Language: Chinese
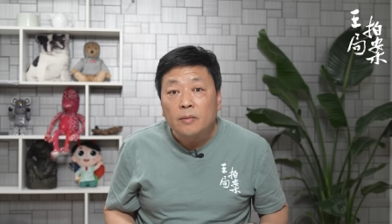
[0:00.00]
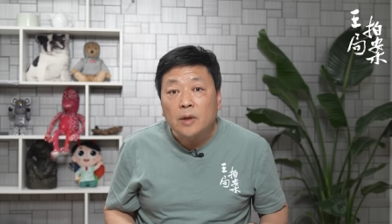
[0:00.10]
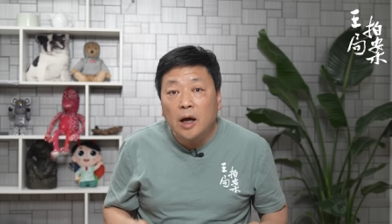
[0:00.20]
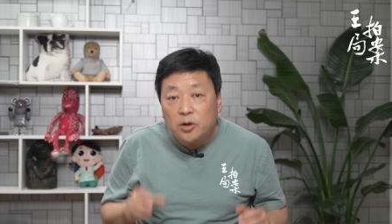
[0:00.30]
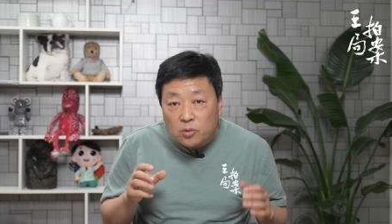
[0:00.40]

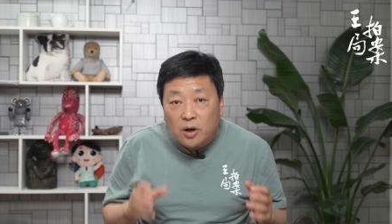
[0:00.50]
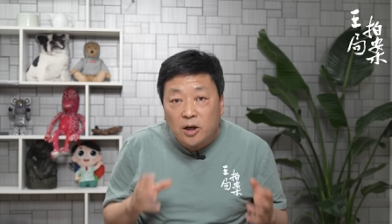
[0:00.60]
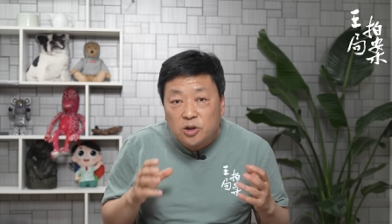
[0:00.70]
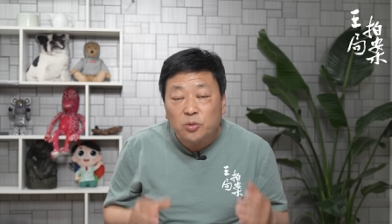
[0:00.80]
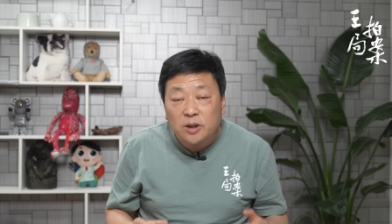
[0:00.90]
他还用
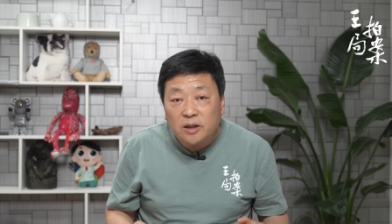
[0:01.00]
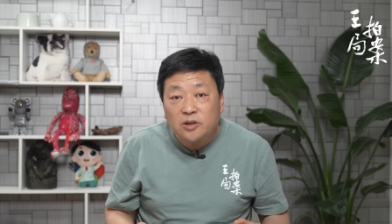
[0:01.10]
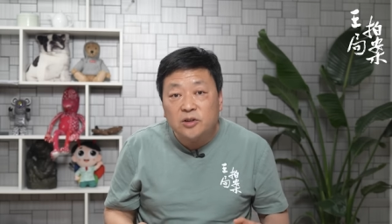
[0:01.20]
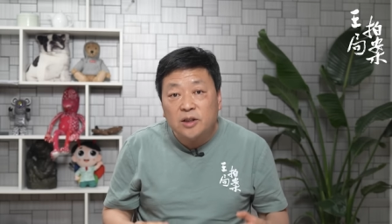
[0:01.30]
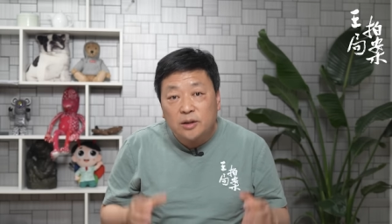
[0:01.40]
二十多年的
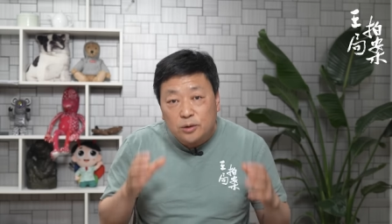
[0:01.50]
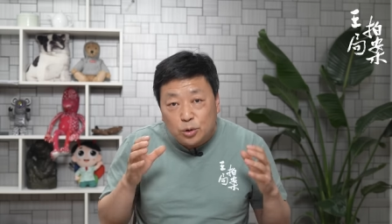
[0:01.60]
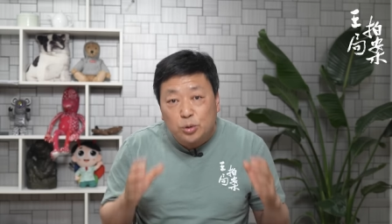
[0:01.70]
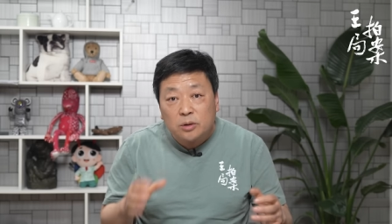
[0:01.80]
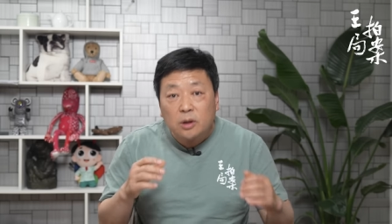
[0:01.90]
时间
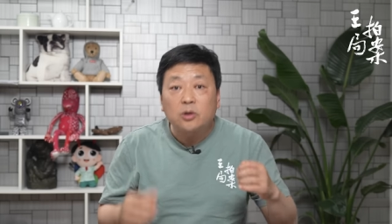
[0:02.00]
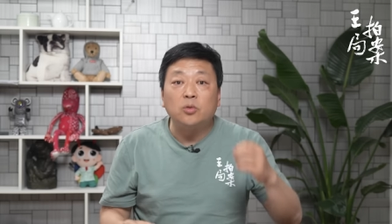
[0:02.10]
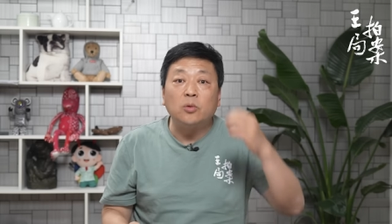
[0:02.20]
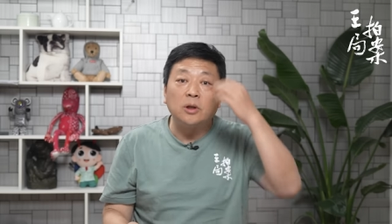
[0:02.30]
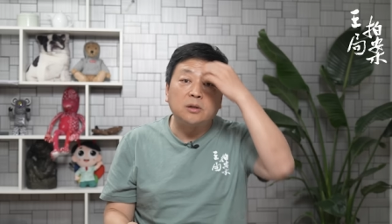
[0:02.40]
取得了
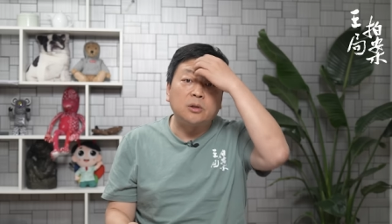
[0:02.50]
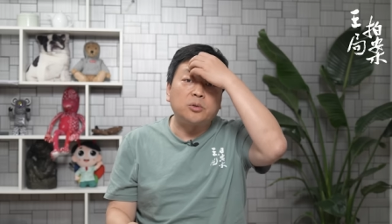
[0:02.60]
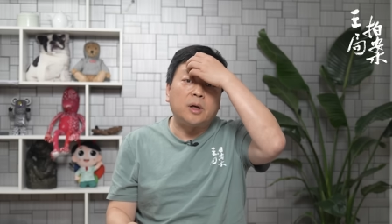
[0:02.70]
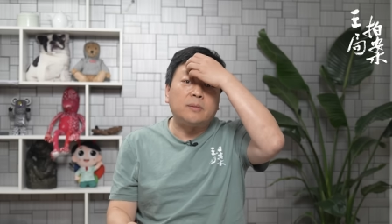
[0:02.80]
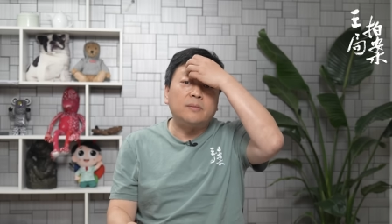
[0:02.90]
中国的政
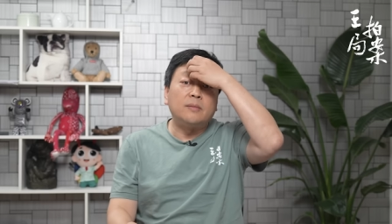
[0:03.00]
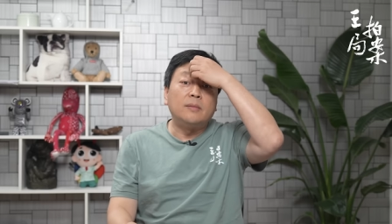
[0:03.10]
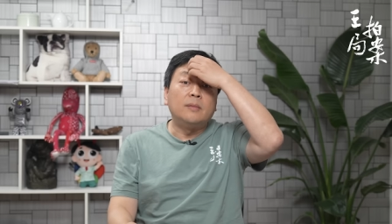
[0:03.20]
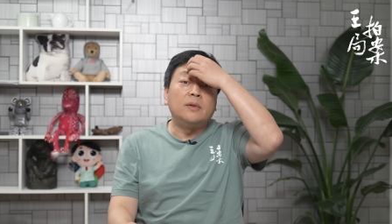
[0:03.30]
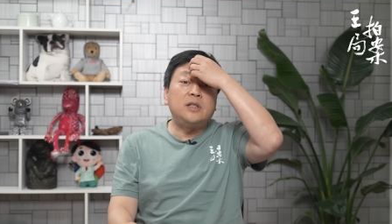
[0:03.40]
权，
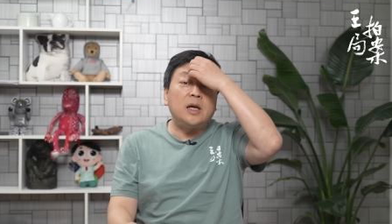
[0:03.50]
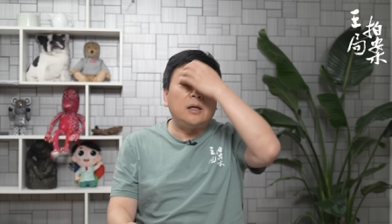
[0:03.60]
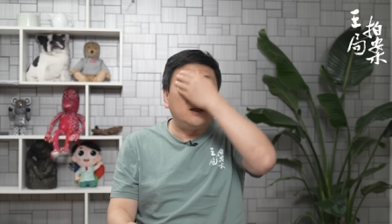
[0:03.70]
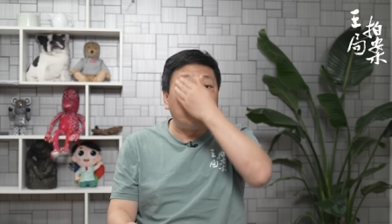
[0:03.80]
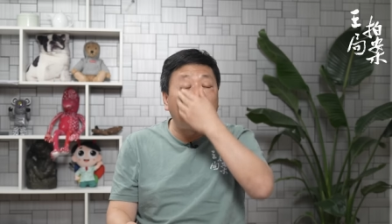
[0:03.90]
建
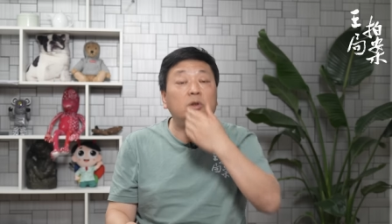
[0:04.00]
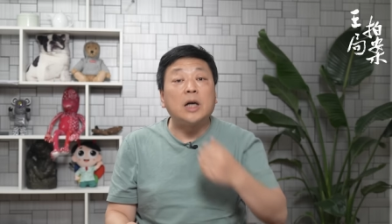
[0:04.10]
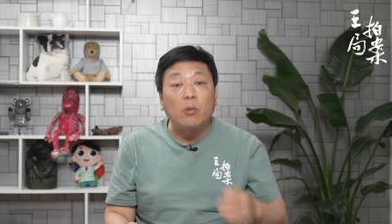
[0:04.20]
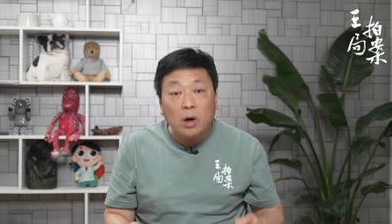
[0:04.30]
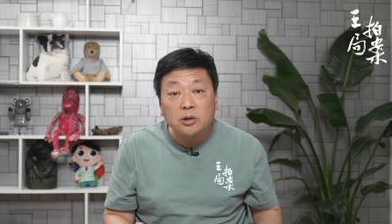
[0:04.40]
立了毛
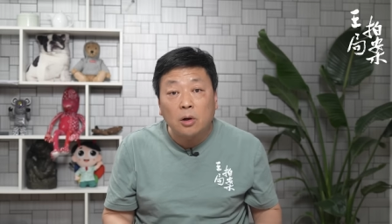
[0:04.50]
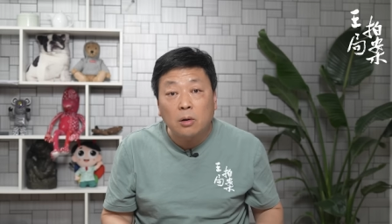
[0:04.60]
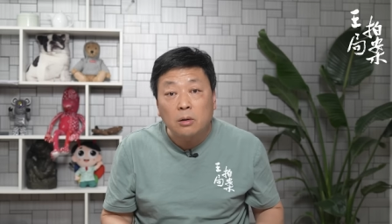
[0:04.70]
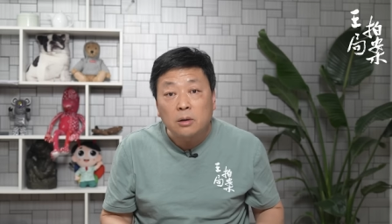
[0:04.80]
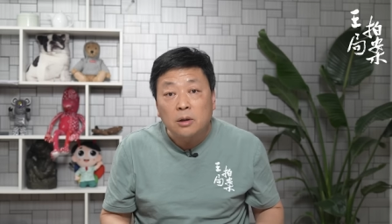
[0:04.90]
家王朝。